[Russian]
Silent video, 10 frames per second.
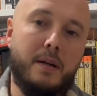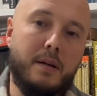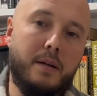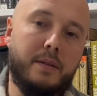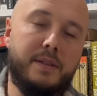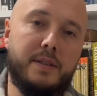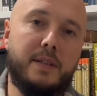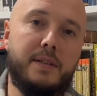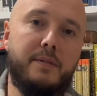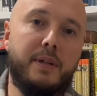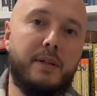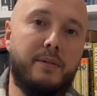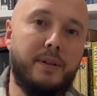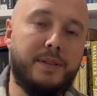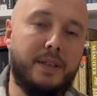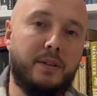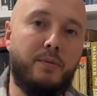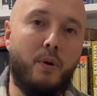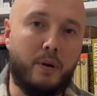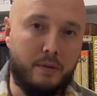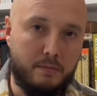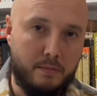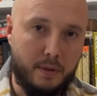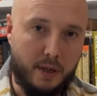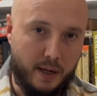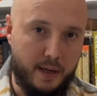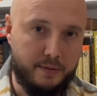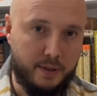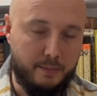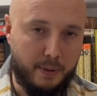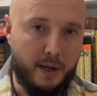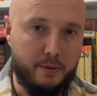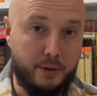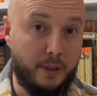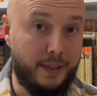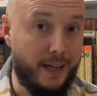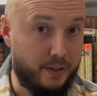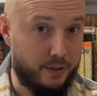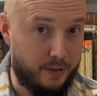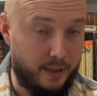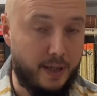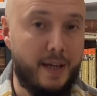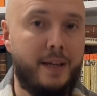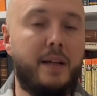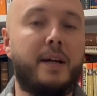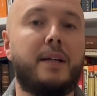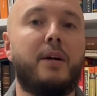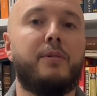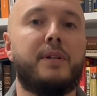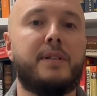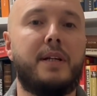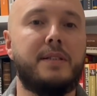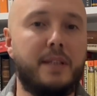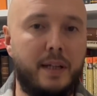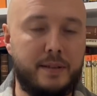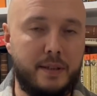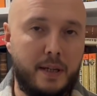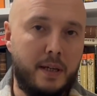а, дезактивировался двор королевский, правящий, княжеский, или когда он разрастался,